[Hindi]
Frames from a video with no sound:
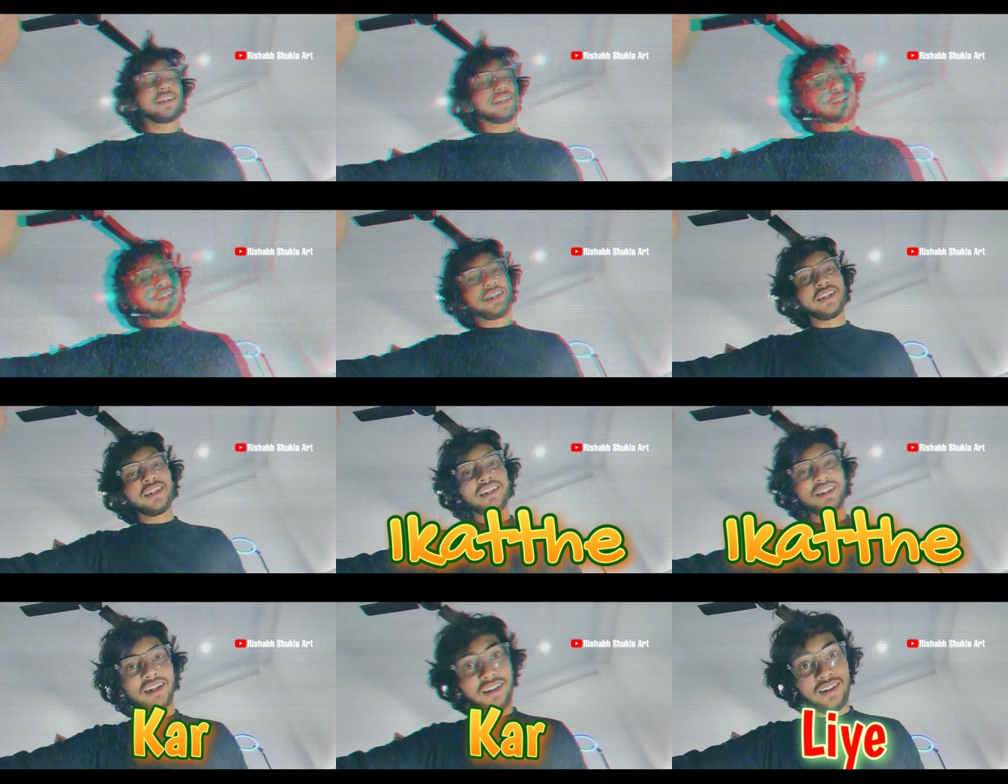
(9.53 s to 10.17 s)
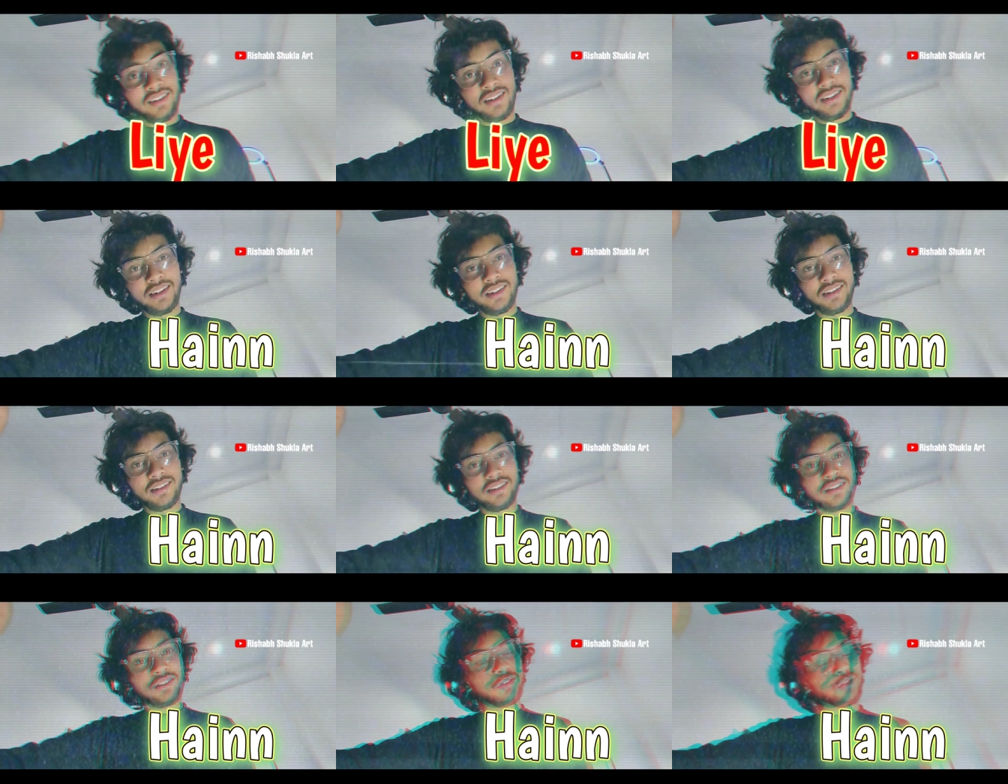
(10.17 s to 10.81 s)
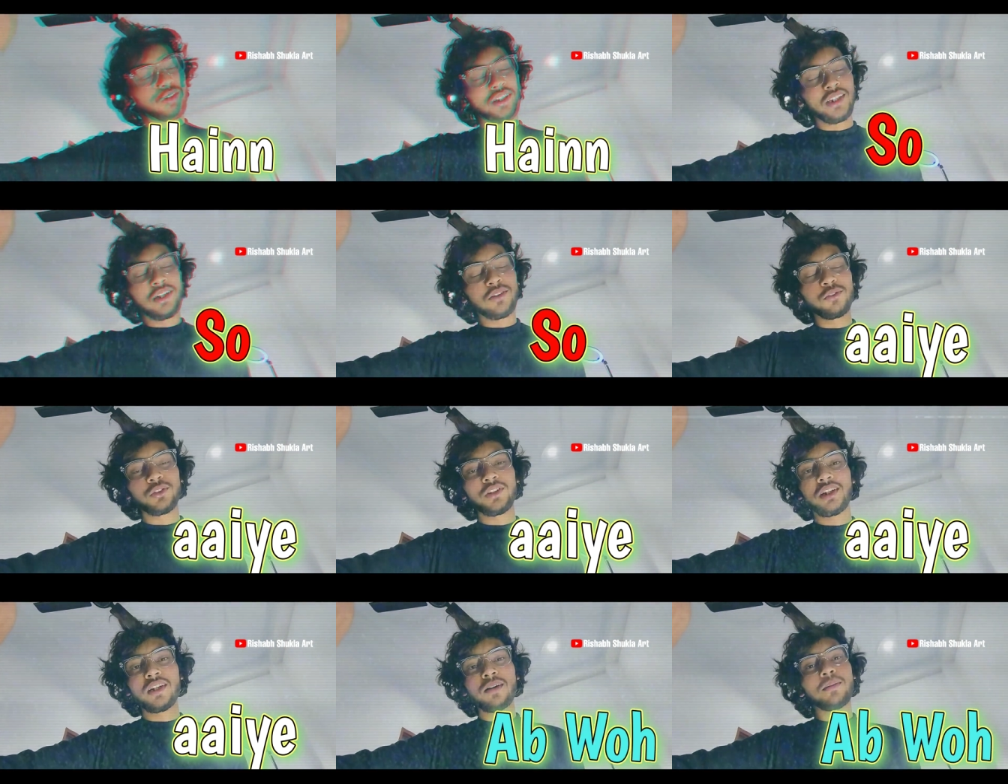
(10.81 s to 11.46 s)
इकट्ठे कर लिए सो ये
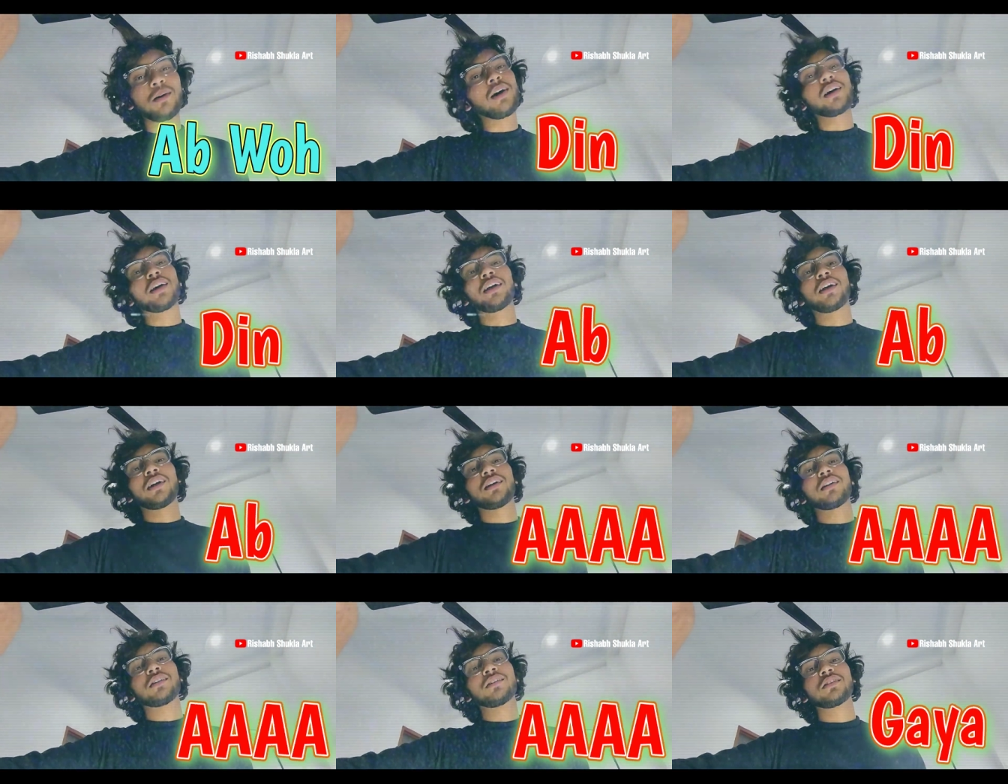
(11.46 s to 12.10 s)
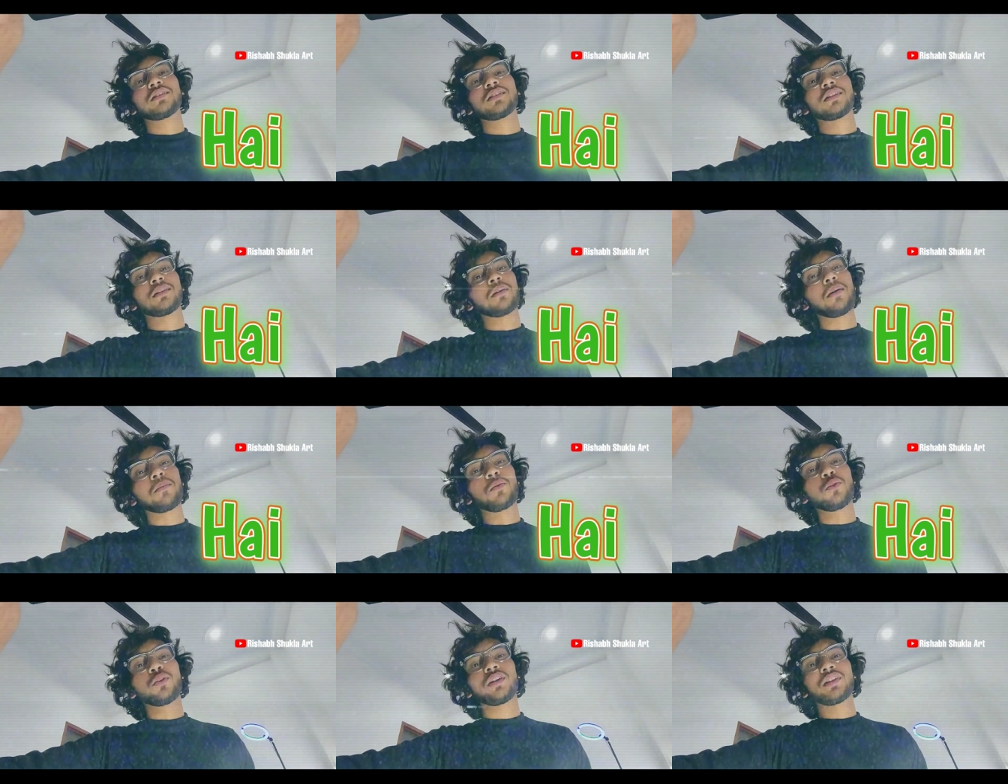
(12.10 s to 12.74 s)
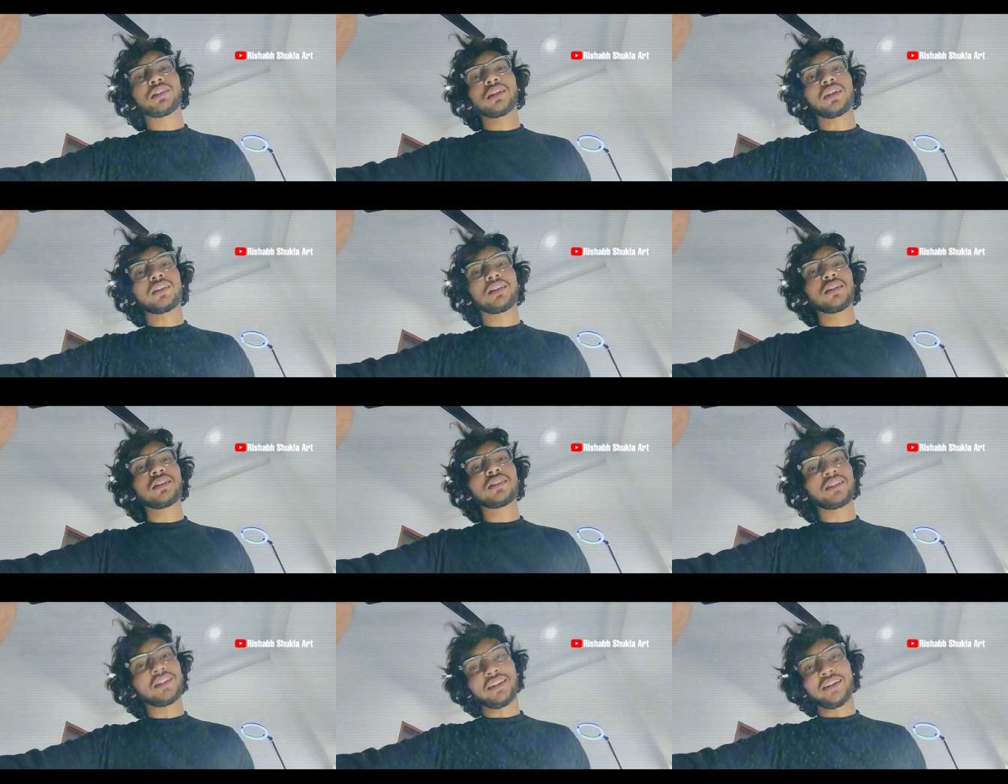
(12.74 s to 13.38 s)
वो दिन अब आ गया है जब आप लोगों के साथ
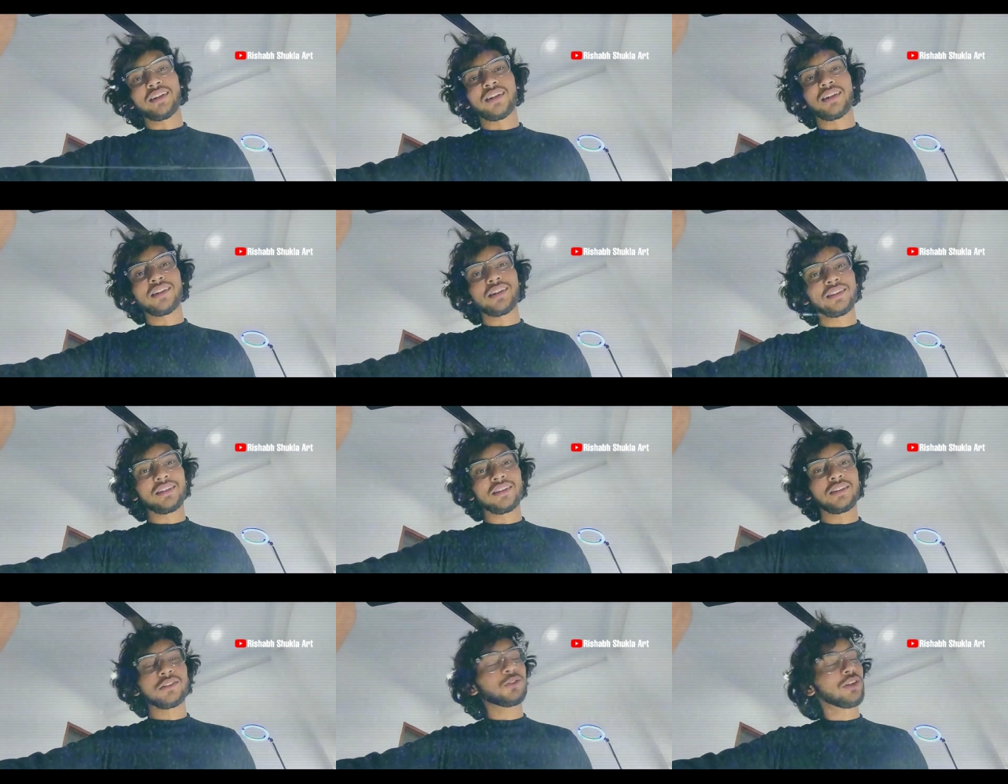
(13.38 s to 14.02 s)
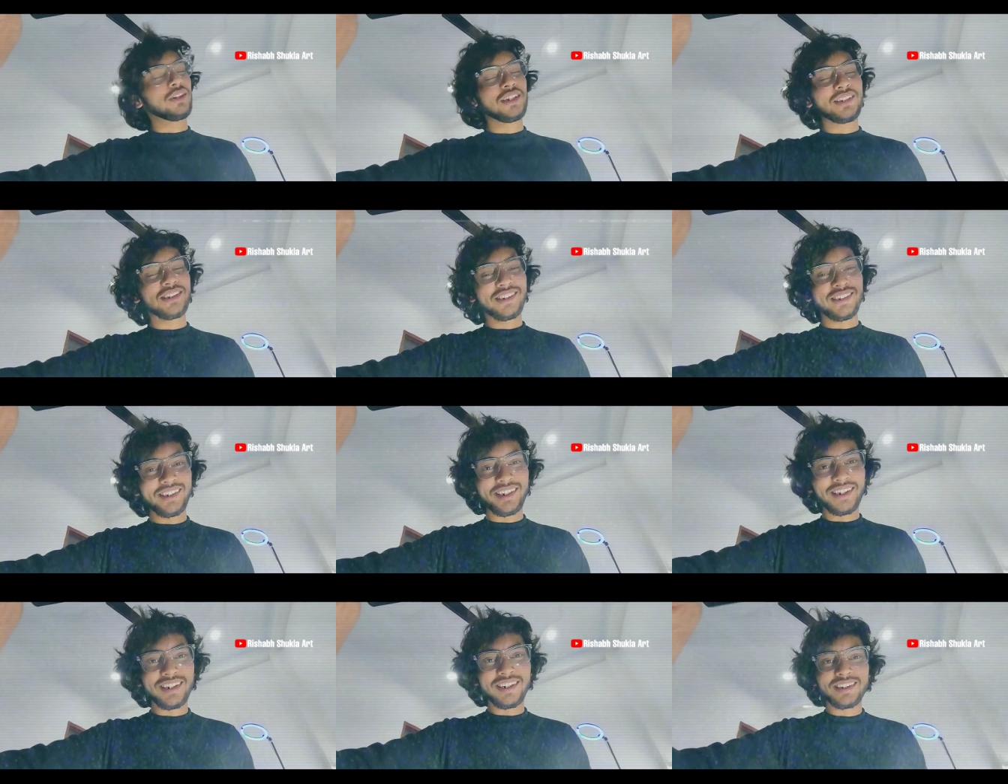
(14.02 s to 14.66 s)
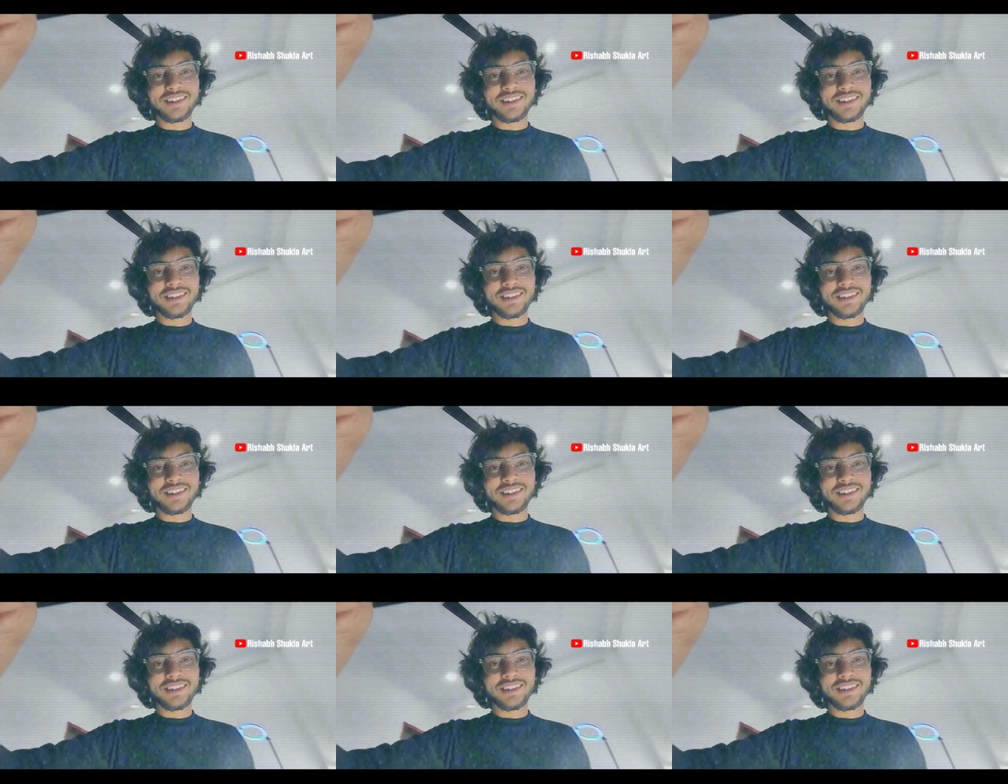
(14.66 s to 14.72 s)
ये शेयर करना था सो ये शेयर